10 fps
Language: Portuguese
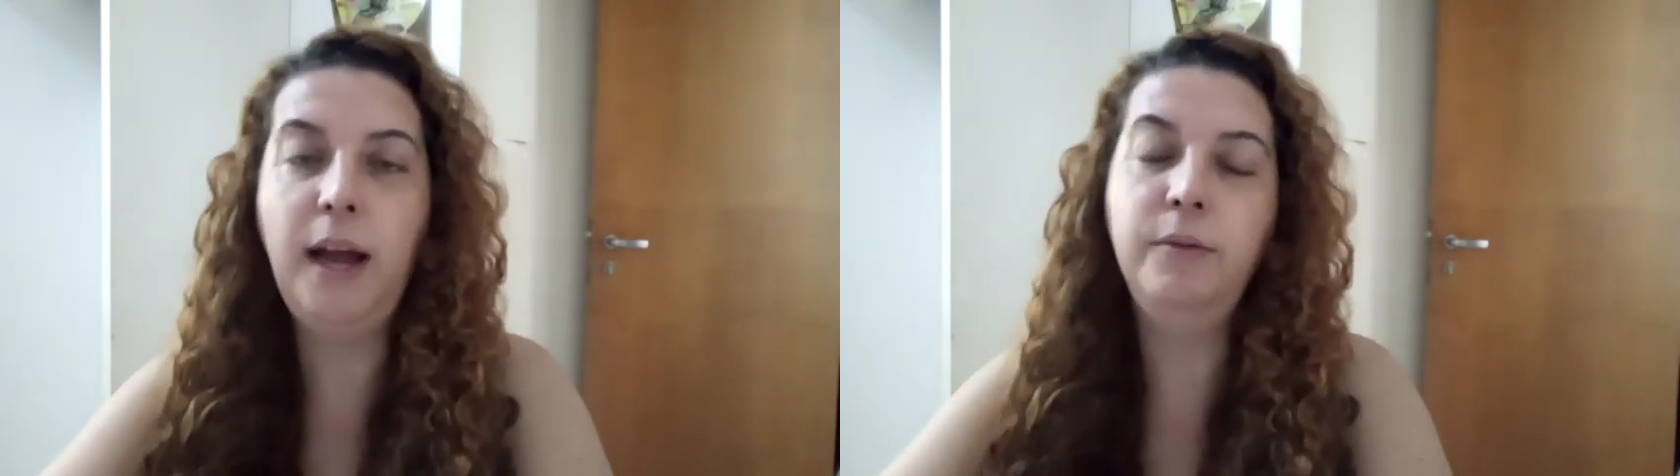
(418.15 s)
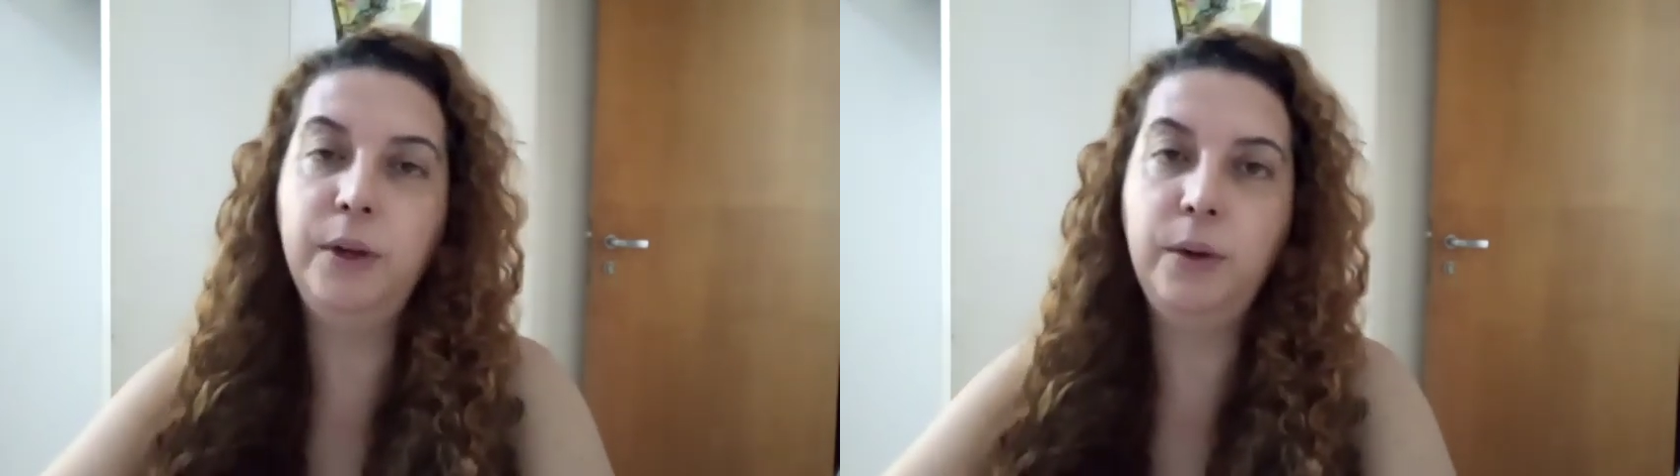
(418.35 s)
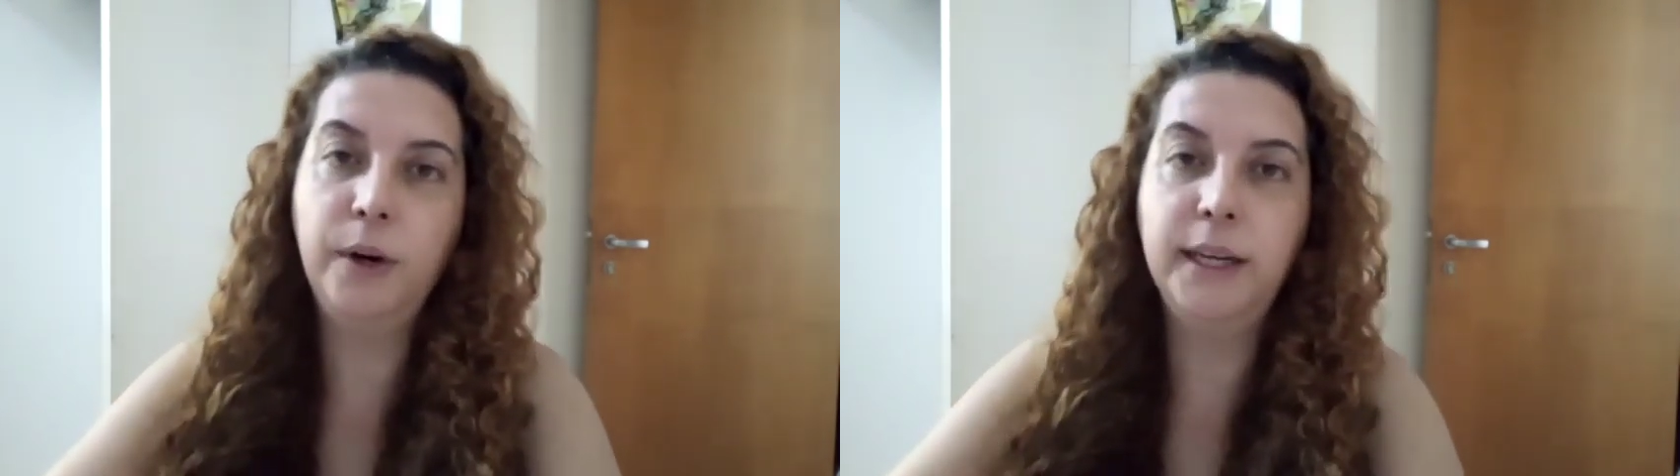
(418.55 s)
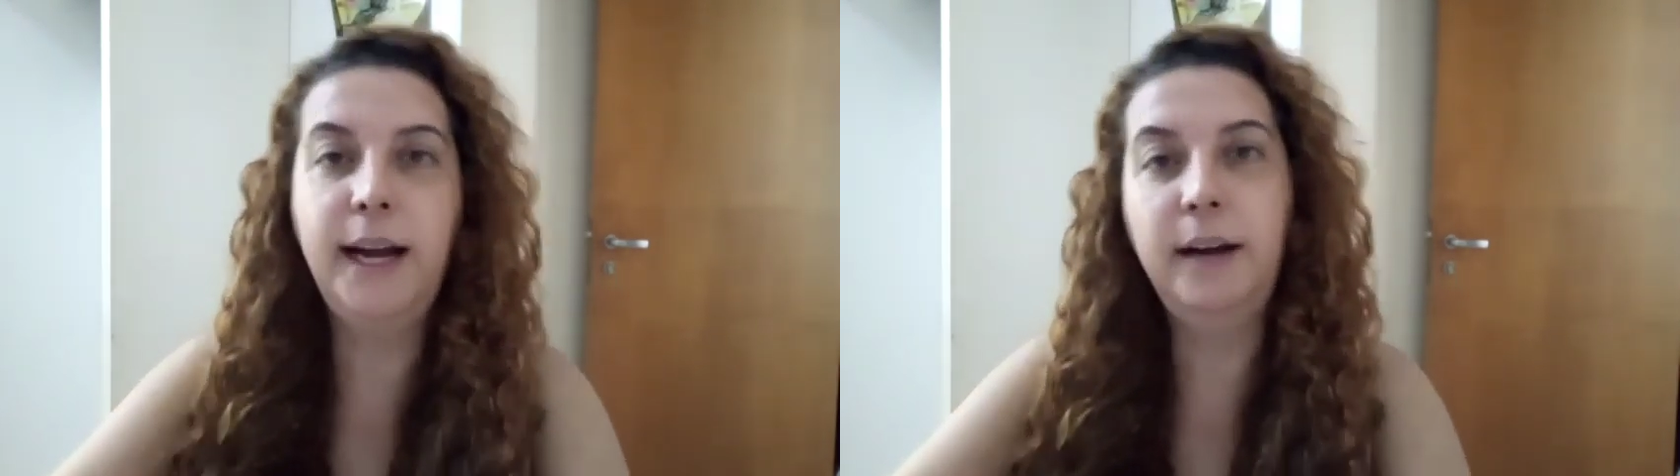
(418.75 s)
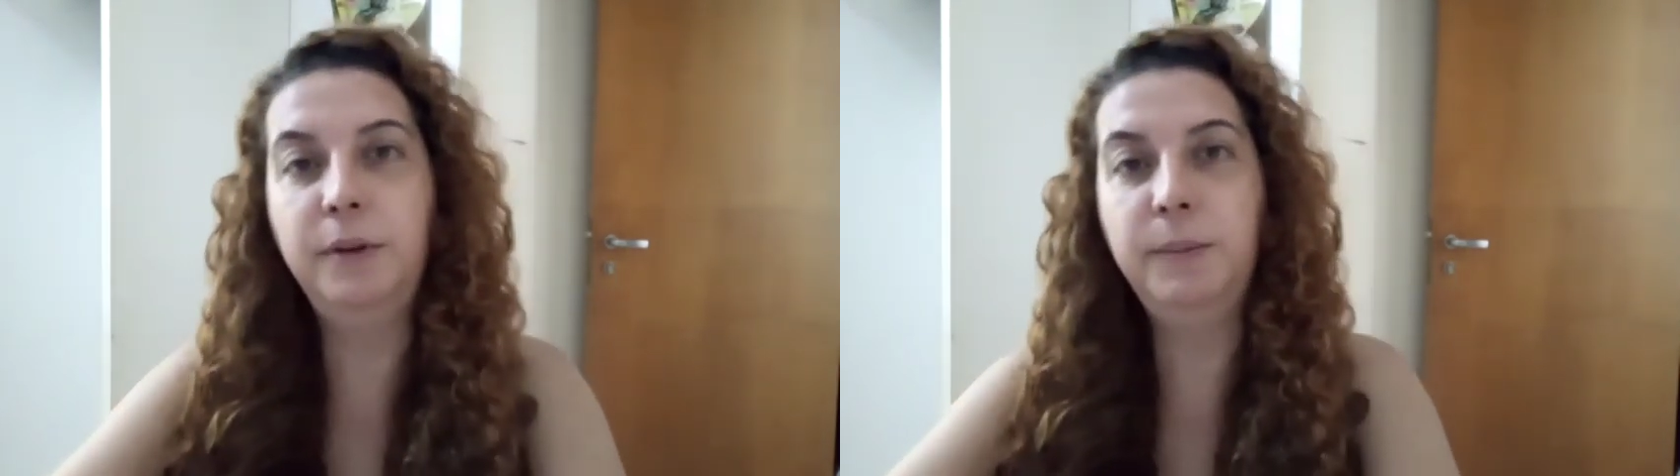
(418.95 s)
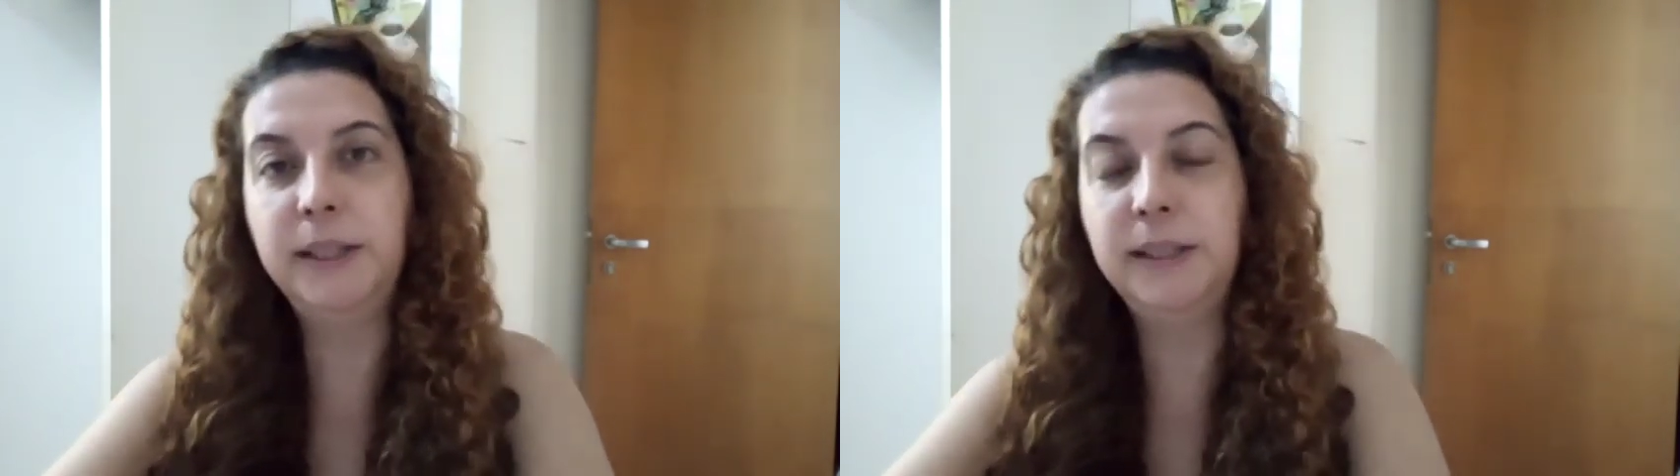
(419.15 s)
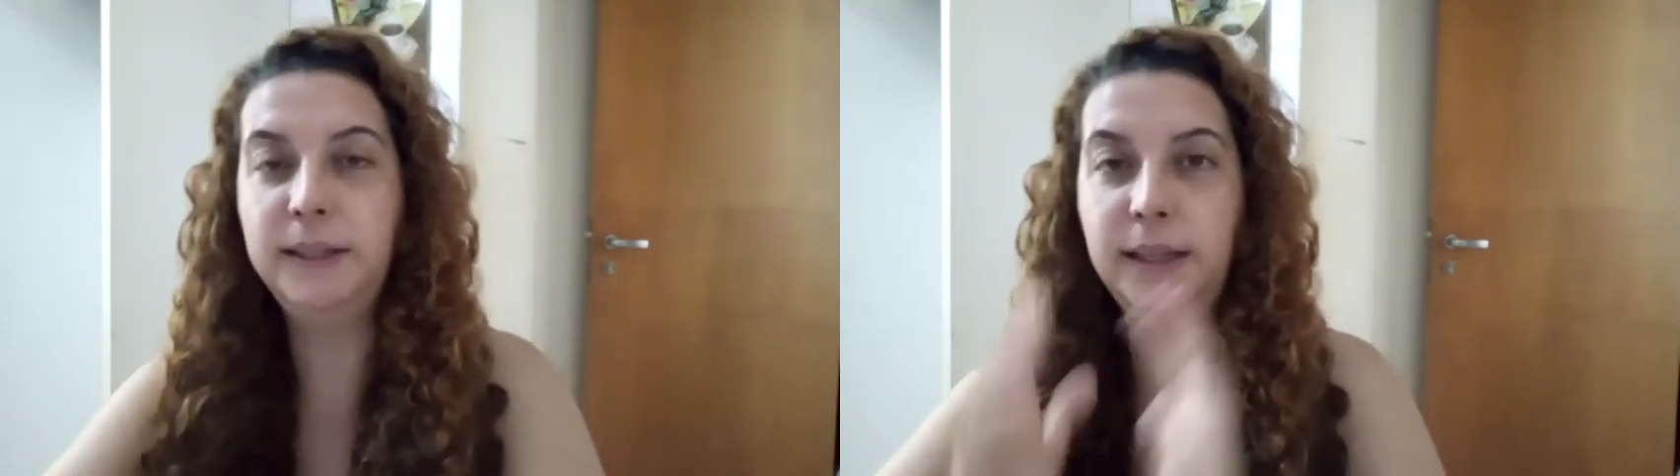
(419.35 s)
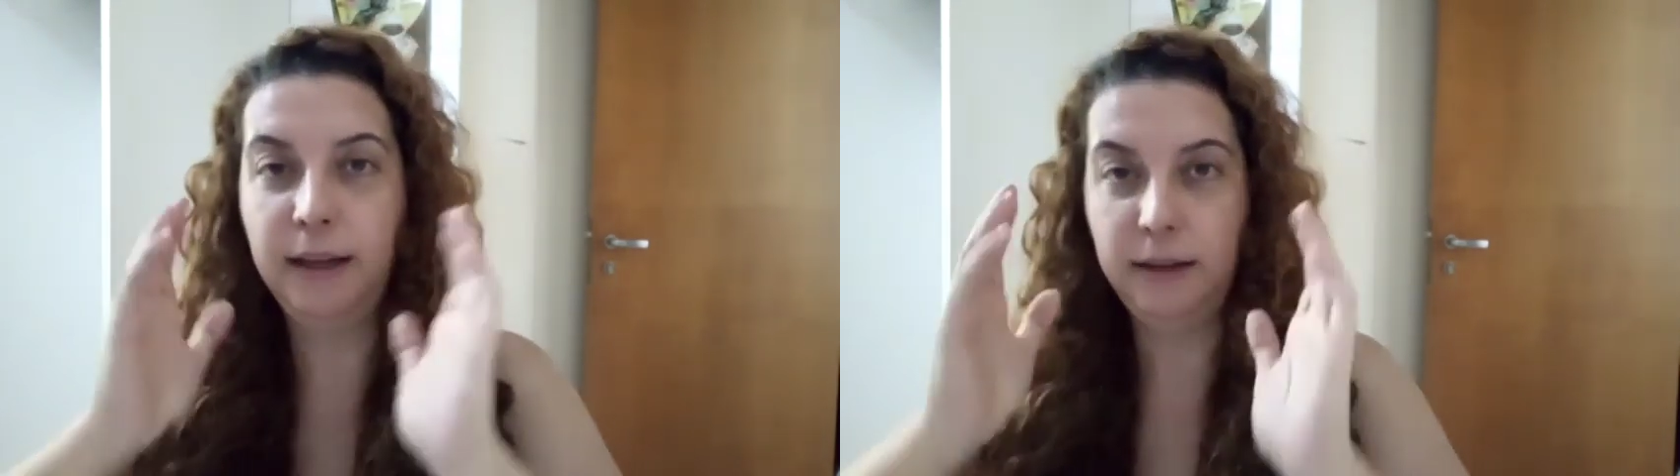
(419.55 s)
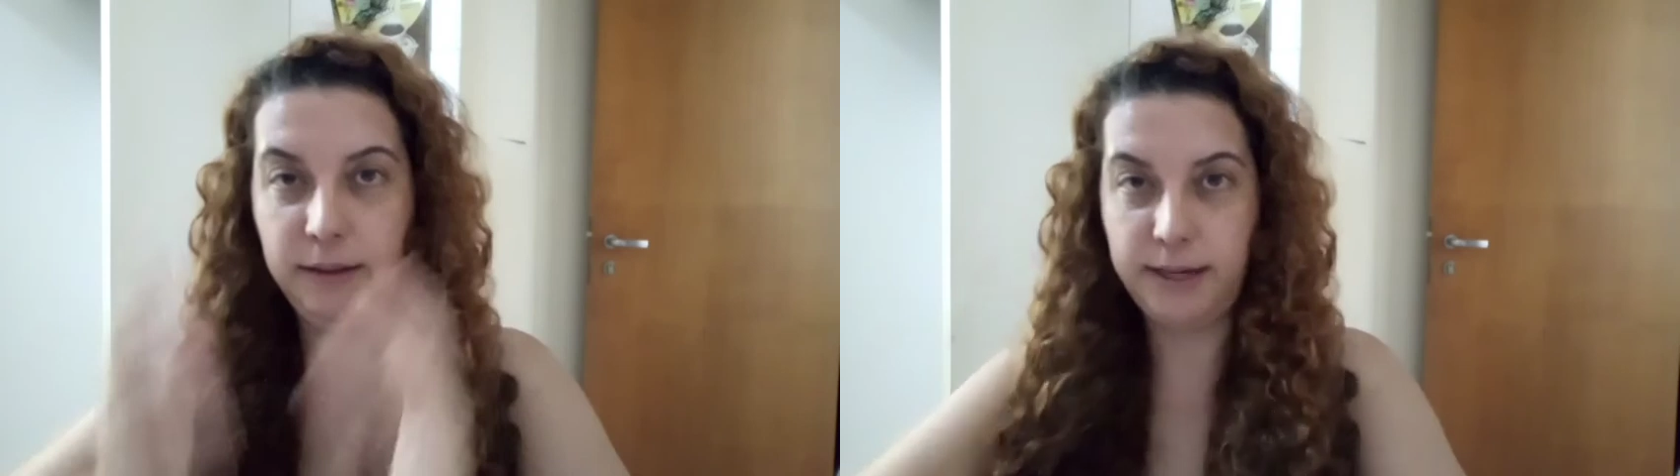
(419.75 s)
Ai, ah, vou engordar, vou emagrecer.